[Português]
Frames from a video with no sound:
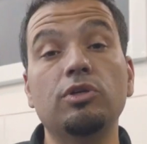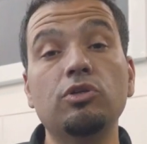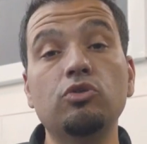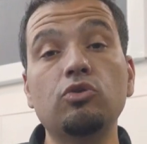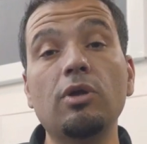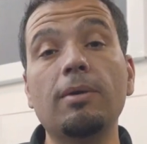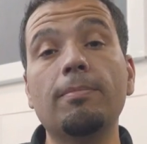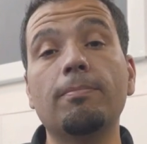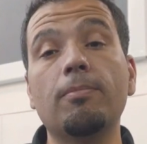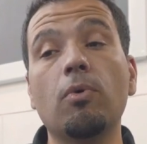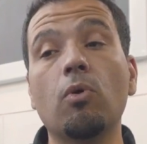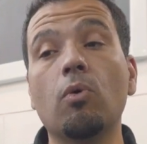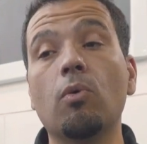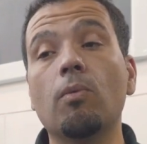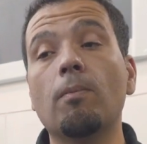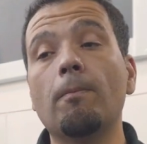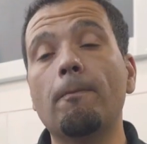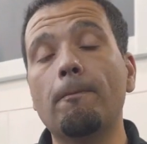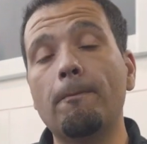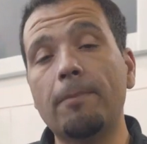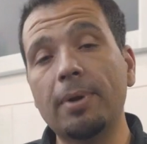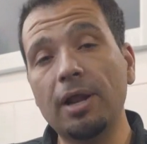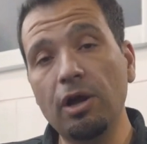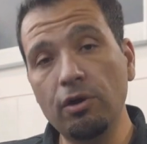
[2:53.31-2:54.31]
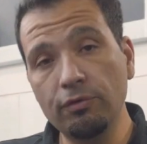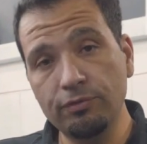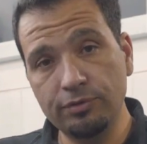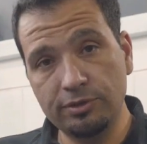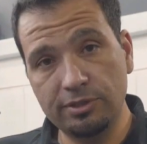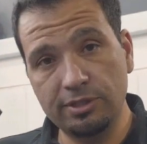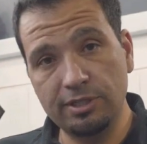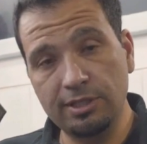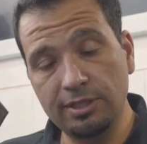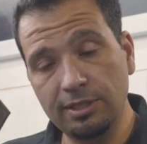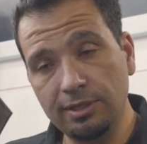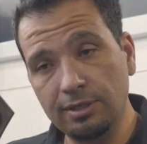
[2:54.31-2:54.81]
Isso é bom para a
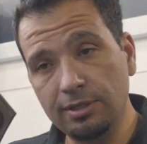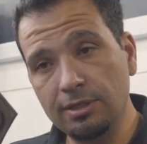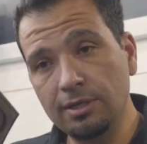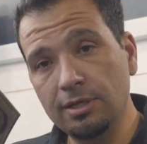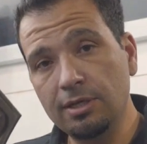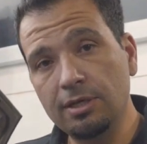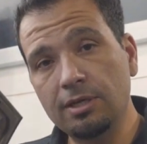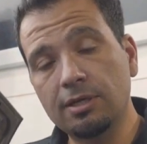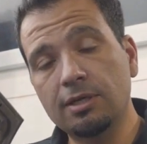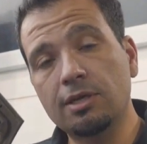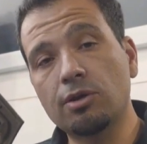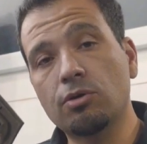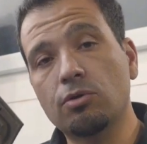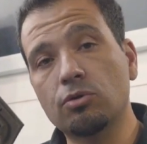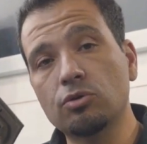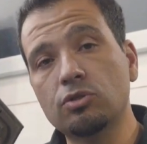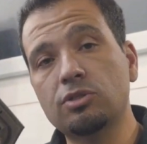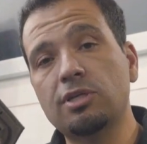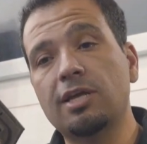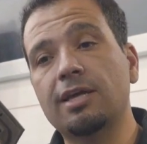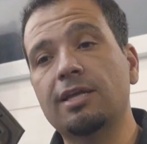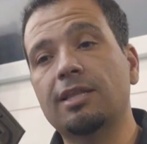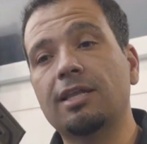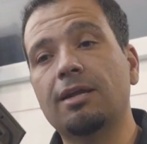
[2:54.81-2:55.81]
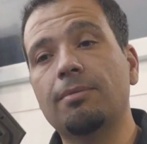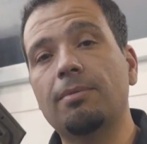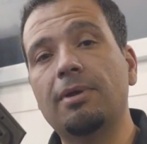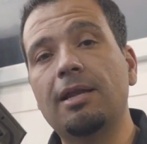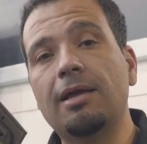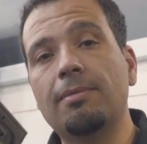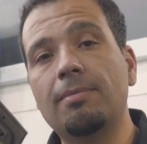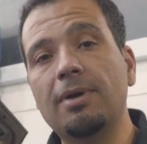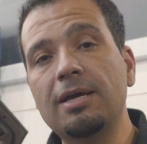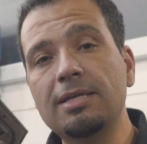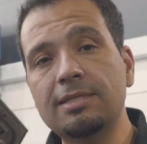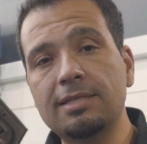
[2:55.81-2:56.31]
oficina, que consegue
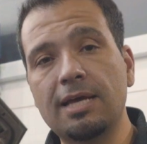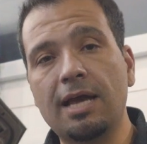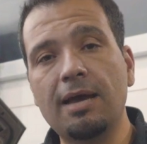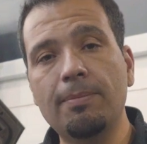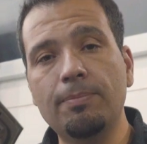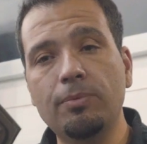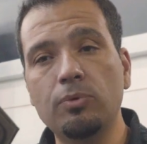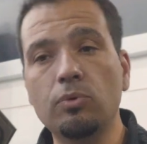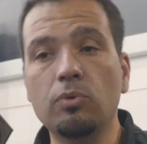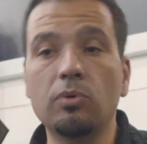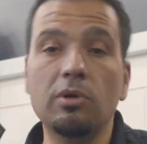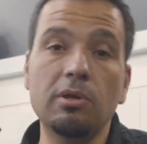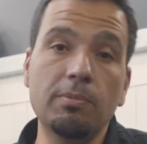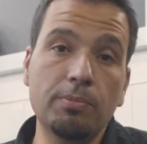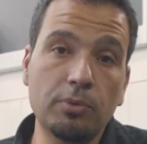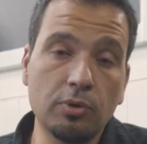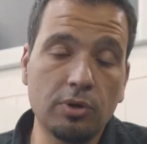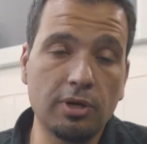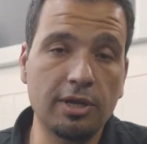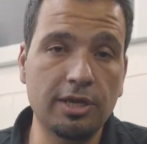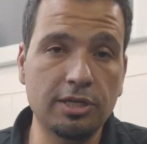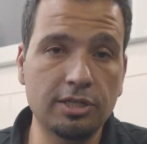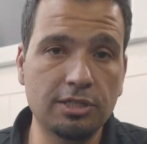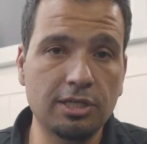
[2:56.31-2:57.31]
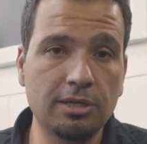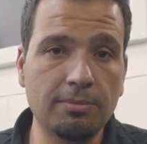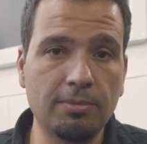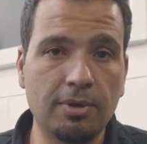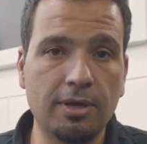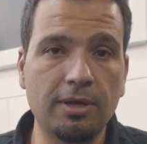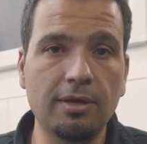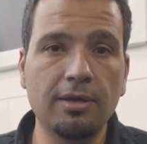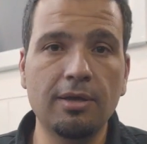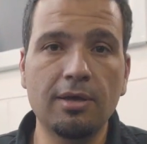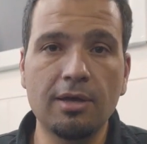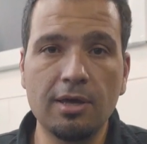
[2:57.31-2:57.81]
trabalhar mais rápido, e para o cliente
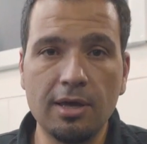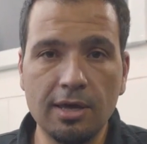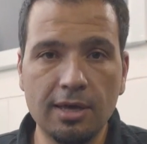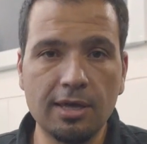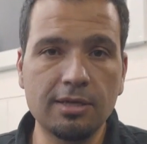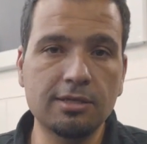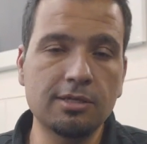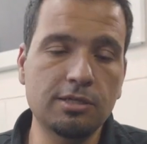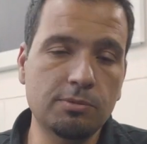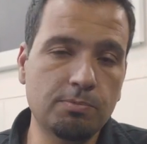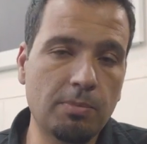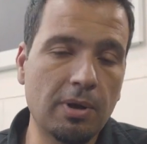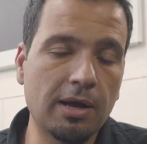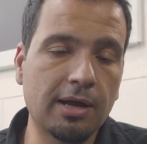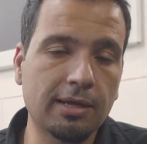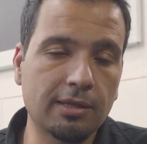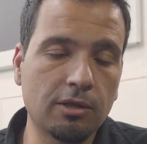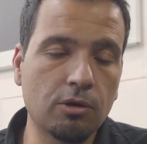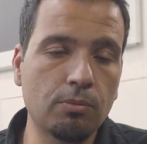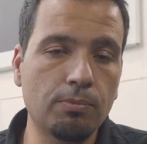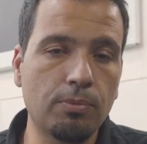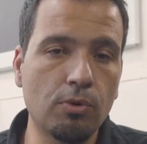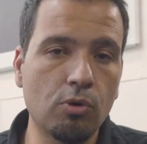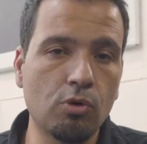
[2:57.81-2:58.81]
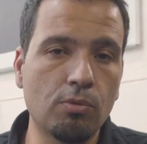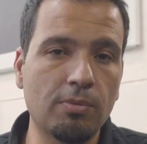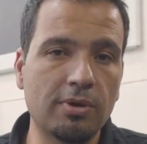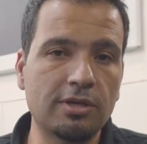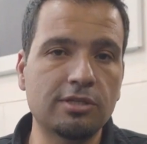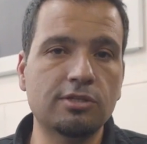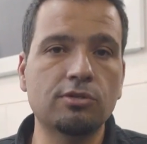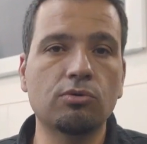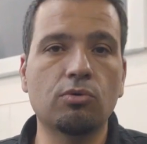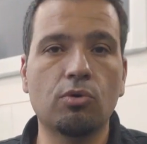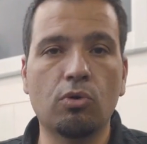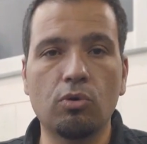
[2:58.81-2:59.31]
também, que às vezes paga até um pouco
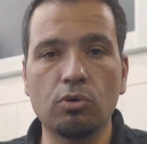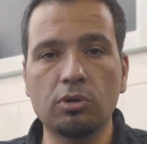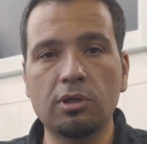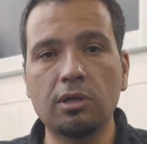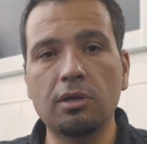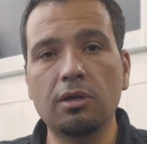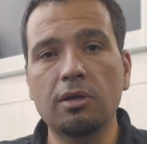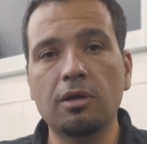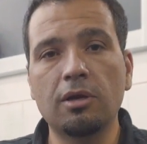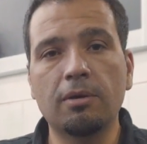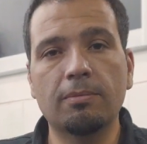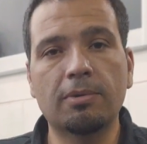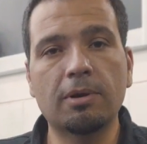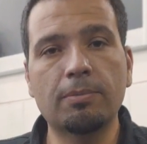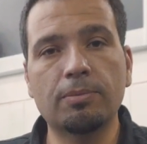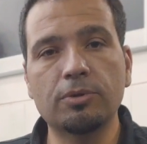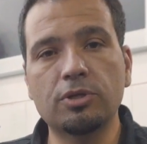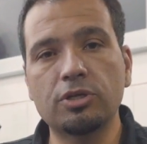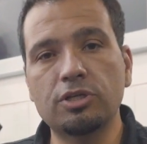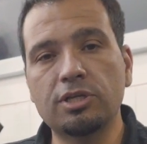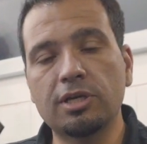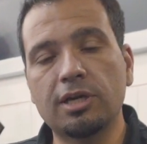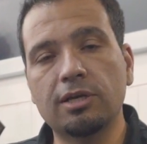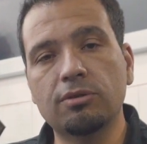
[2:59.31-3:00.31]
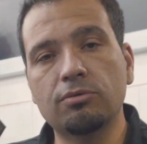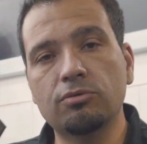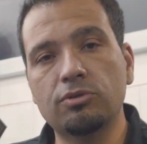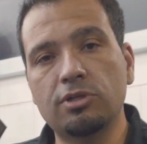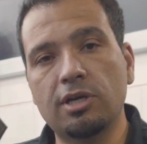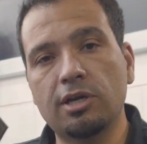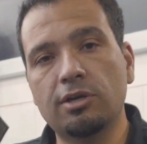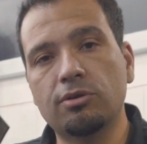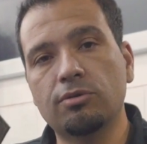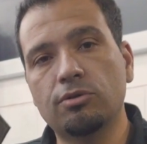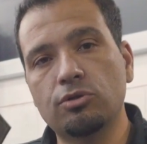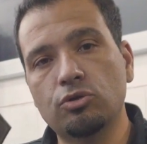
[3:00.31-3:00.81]
mais em conta para poder chegar num
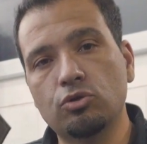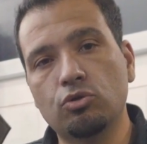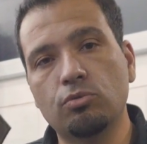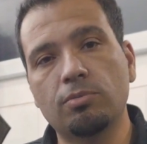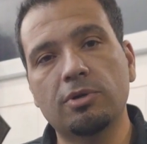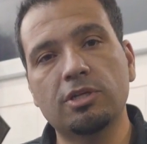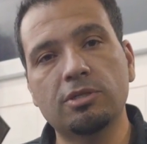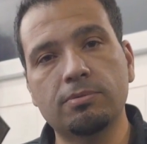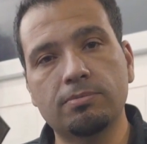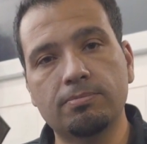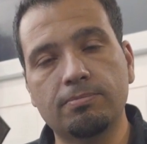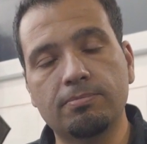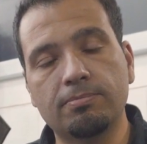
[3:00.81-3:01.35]
diagnóstico mais,